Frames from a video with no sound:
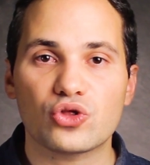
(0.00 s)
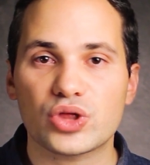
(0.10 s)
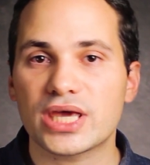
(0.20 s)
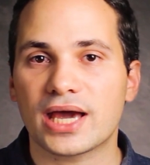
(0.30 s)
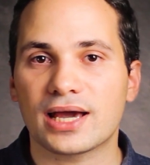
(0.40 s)

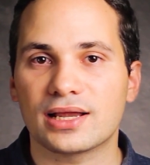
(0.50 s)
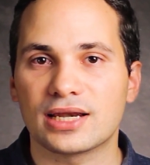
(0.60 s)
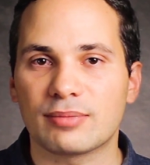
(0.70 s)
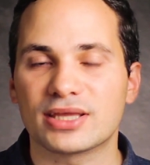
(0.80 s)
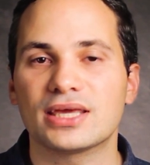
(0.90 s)
sia
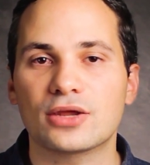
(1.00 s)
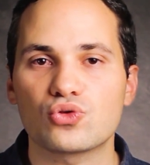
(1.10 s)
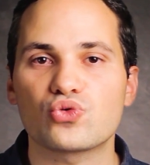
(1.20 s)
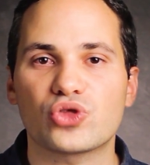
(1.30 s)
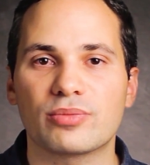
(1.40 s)
la maniera
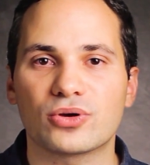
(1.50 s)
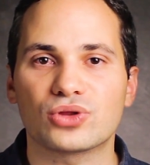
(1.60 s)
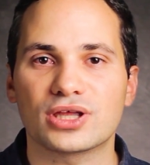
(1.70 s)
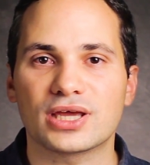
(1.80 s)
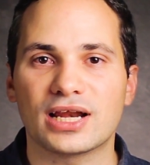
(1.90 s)
giusta per
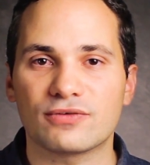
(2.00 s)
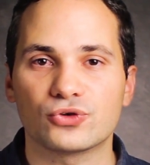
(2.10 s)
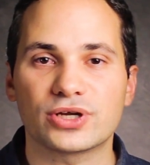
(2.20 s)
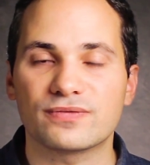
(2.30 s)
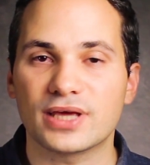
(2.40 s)
ottenere la
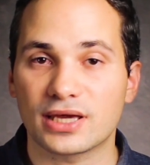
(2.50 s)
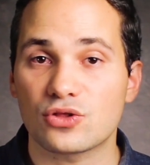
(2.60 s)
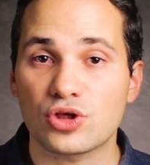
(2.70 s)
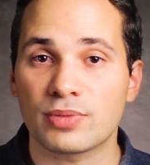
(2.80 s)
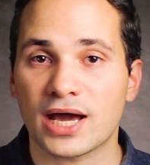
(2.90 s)
fotografia che
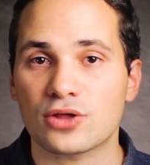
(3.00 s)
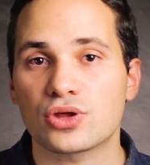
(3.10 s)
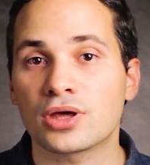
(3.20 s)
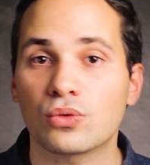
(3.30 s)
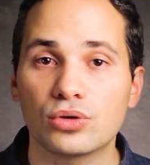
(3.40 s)
ci
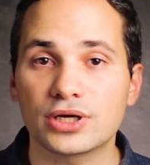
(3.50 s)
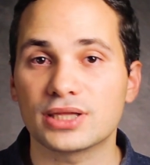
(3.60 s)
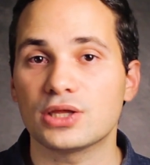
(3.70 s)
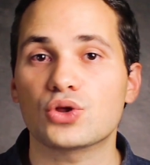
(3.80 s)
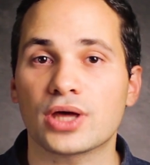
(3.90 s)
piace. Quello che
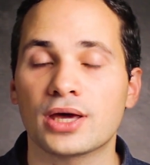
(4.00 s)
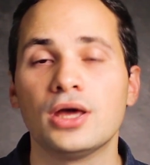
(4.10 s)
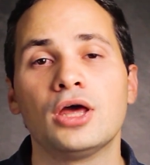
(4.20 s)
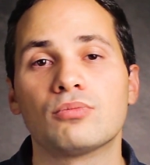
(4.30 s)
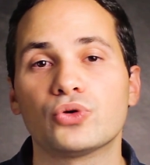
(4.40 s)
dice
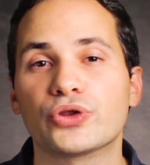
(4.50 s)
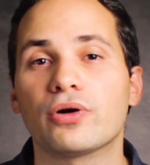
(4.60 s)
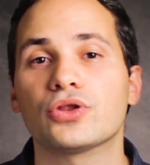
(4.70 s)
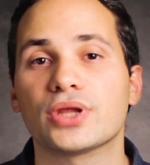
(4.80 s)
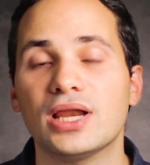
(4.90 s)
molte
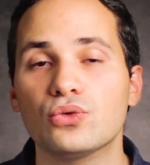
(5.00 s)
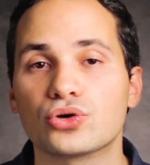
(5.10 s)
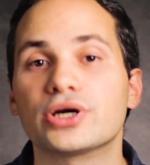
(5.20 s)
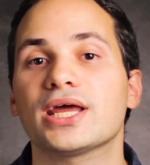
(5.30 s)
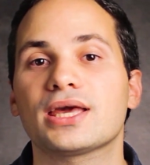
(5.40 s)
volte
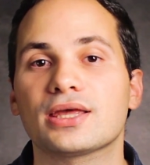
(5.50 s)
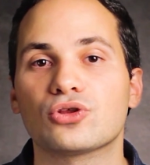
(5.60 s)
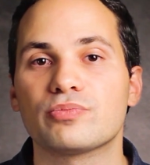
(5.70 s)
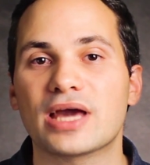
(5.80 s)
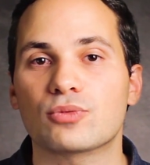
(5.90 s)
l'autore è che
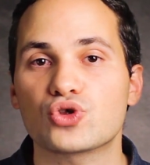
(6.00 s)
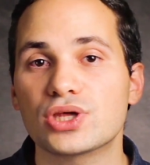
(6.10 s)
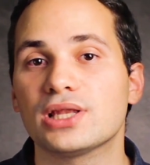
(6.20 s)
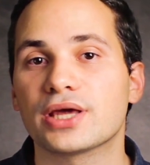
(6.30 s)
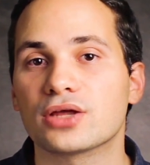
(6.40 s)
dobbiamo
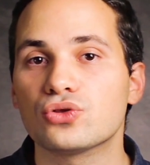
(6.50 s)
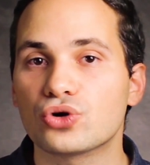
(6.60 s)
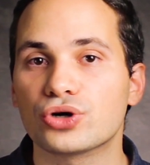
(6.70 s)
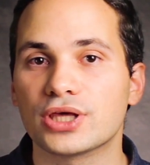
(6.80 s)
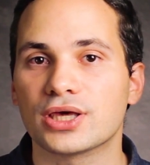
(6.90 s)
scegliere
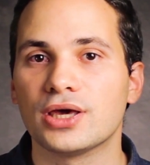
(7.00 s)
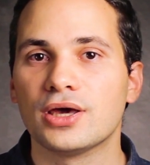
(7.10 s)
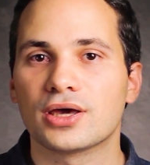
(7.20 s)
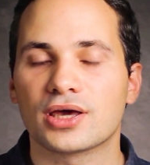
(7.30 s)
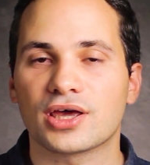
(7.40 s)
noi
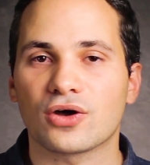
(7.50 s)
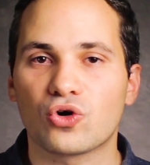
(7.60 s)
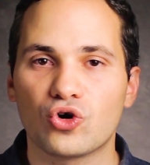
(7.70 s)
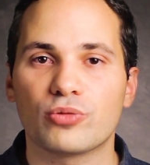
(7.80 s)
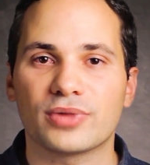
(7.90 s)
eh,
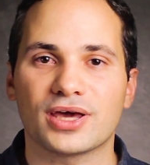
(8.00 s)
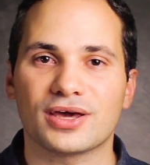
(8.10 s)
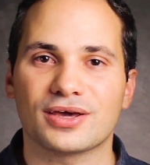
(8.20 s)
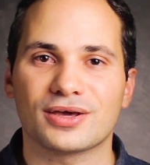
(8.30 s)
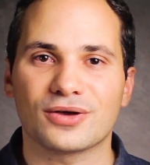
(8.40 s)

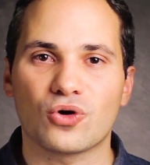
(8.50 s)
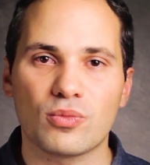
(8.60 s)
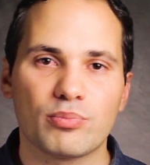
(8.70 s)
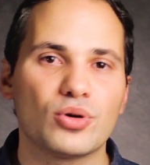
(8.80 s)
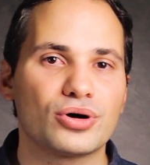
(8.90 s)
come eh,
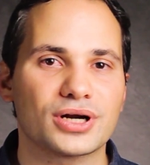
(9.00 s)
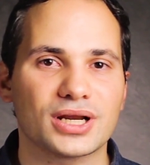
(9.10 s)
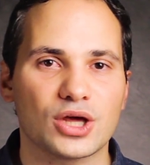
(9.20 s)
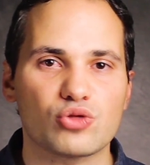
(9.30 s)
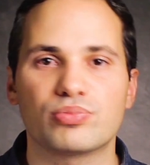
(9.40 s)

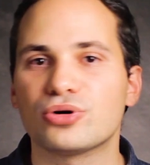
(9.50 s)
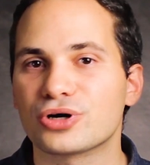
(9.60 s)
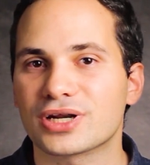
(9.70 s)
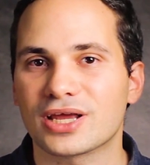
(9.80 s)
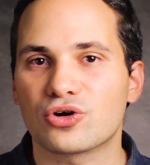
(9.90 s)
comporre,
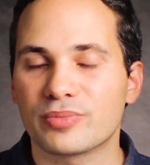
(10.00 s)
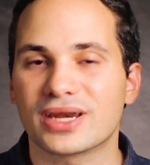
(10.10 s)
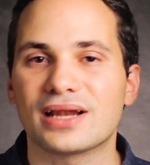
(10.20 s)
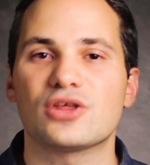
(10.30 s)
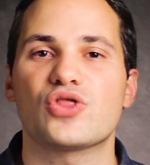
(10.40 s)
esporre, come
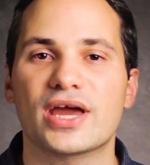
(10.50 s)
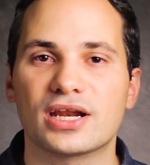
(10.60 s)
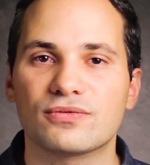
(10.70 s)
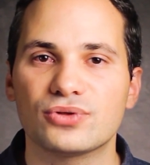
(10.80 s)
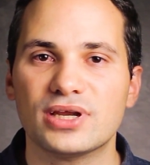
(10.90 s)
realizzare
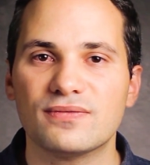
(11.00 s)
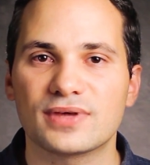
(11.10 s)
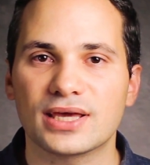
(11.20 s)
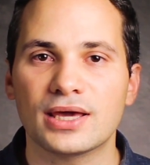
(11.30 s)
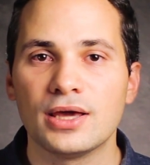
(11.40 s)
le
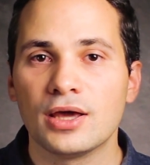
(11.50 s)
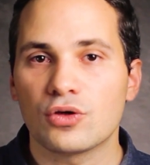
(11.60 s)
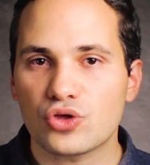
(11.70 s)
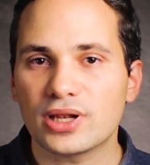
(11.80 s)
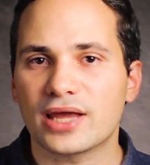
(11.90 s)
fotografie,
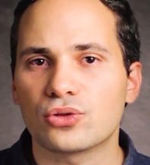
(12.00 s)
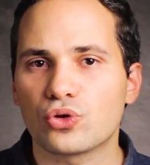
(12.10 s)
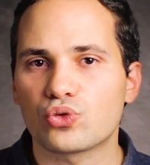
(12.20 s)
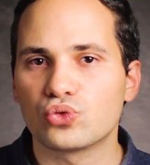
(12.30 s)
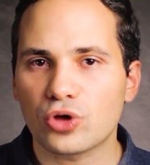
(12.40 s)
scegliendo
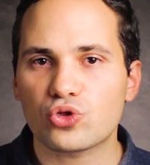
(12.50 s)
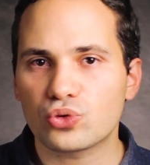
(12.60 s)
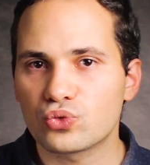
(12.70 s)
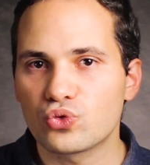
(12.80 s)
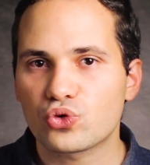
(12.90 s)
sul
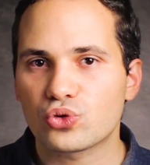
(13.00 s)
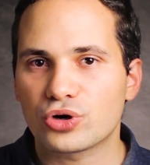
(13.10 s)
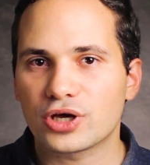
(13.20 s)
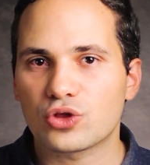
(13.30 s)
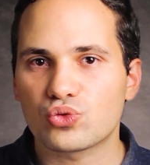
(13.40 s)
nostro
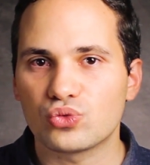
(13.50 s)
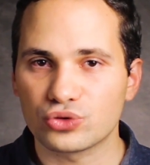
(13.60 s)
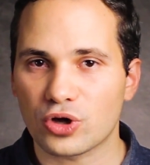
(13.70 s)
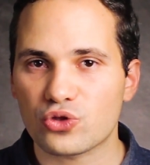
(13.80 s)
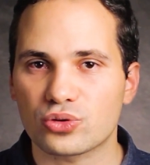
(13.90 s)
gusto e sul
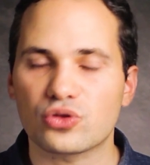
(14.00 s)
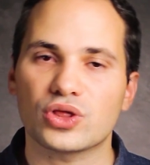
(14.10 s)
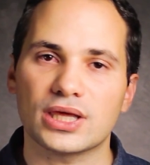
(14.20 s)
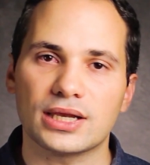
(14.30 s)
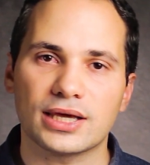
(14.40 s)
nostro
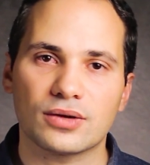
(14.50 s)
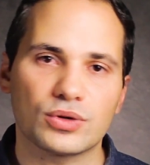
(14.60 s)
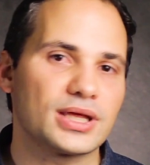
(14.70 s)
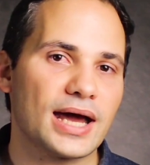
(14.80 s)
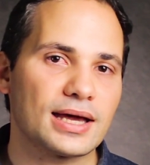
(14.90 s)
stile.
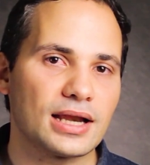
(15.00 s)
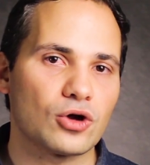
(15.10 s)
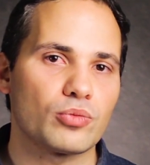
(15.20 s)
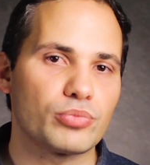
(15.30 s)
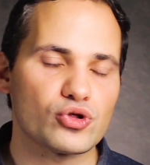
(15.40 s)
Quindi anche la composizione